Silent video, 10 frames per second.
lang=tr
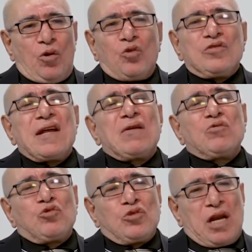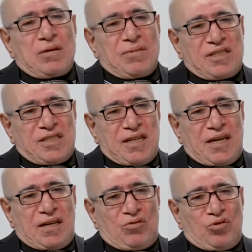Onlara uygulanması
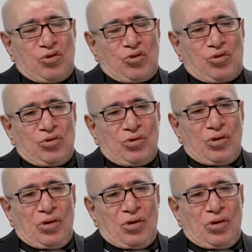gerekiyordu.